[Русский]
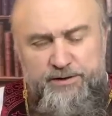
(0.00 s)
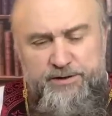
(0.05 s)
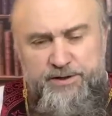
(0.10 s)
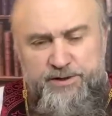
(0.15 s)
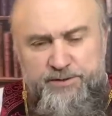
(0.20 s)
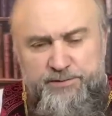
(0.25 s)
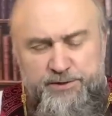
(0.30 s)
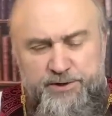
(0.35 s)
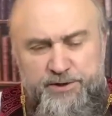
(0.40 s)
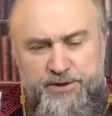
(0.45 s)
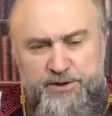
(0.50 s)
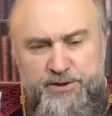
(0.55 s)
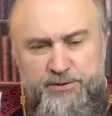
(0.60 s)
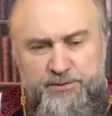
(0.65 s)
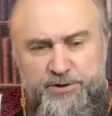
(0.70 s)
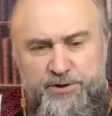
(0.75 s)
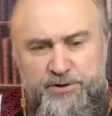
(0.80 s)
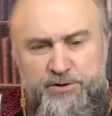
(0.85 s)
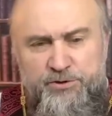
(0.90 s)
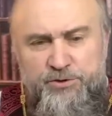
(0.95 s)
сербское там
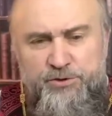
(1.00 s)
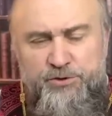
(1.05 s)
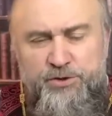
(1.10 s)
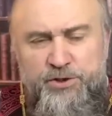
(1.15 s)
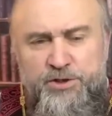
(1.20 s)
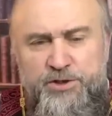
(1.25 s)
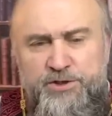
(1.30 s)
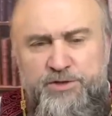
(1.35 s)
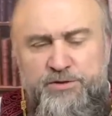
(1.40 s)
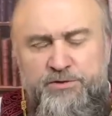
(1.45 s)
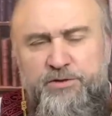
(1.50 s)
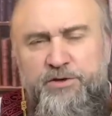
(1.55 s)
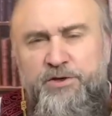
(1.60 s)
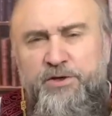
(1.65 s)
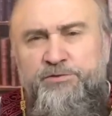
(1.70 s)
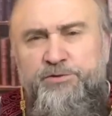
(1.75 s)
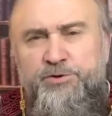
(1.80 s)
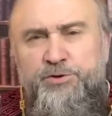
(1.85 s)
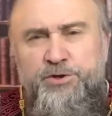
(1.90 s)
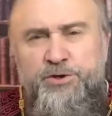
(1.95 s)
это государство,
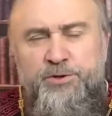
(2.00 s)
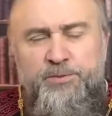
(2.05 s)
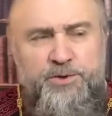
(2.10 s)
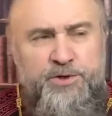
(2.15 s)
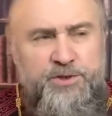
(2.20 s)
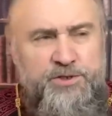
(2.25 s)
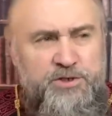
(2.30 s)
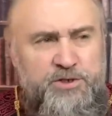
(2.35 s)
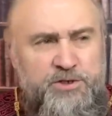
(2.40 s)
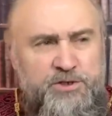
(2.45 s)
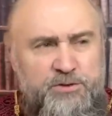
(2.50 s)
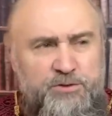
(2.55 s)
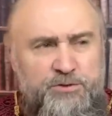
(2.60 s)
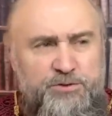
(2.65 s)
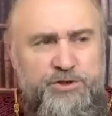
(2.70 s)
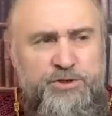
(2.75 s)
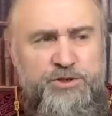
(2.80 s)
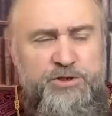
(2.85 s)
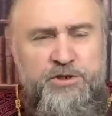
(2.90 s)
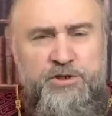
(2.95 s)
там все это произошло,
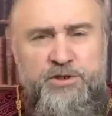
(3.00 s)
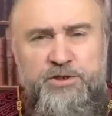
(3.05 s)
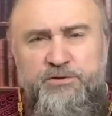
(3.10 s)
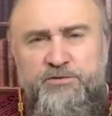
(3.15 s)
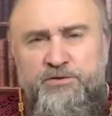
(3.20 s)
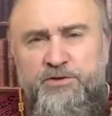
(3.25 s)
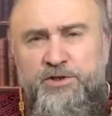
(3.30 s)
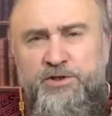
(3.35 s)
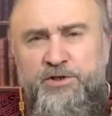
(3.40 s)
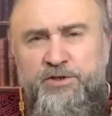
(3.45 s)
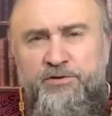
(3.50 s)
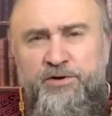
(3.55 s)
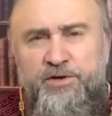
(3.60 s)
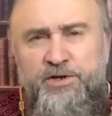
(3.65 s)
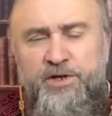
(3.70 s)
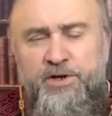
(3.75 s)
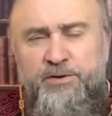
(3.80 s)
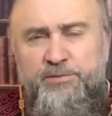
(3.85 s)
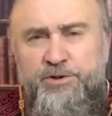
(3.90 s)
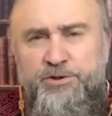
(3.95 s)
началась вот эта
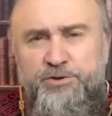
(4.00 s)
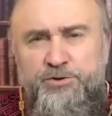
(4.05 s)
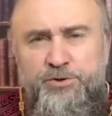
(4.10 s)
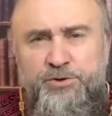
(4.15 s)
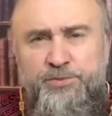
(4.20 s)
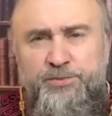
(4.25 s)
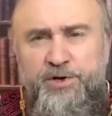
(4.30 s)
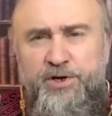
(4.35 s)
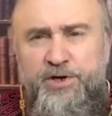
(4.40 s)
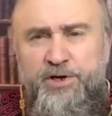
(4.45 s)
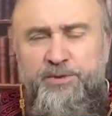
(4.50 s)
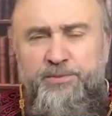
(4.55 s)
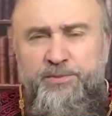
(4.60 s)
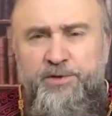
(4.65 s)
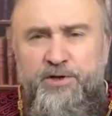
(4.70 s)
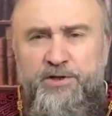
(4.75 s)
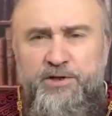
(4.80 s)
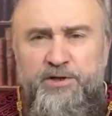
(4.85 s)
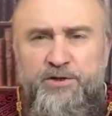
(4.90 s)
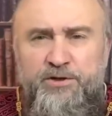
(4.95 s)
война между империями,
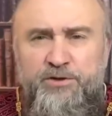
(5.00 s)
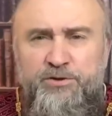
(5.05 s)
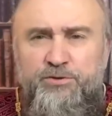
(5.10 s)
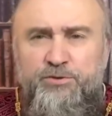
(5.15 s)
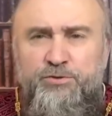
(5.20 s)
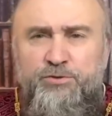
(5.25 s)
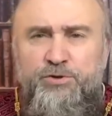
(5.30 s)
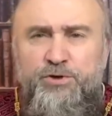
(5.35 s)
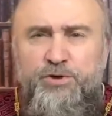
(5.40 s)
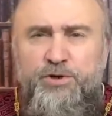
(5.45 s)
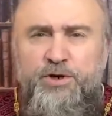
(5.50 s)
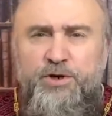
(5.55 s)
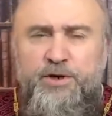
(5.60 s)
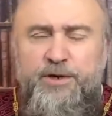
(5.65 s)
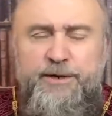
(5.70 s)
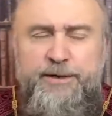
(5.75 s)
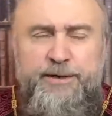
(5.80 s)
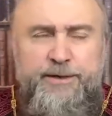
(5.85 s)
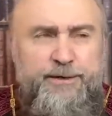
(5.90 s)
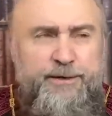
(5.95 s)
одна на другую.
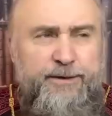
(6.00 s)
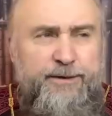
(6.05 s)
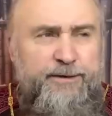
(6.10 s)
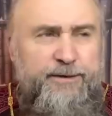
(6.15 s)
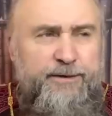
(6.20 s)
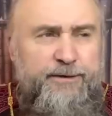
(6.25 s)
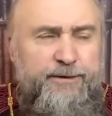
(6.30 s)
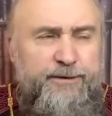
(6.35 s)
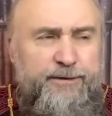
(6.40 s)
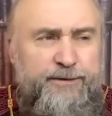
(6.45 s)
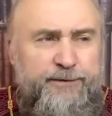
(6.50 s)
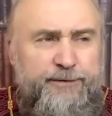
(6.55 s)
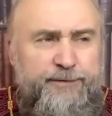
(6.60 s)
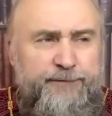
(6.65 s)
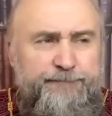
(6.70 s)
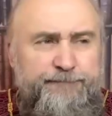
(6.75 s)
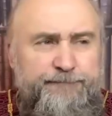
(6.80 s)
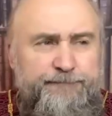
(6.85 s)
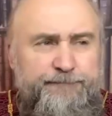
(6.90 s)
А,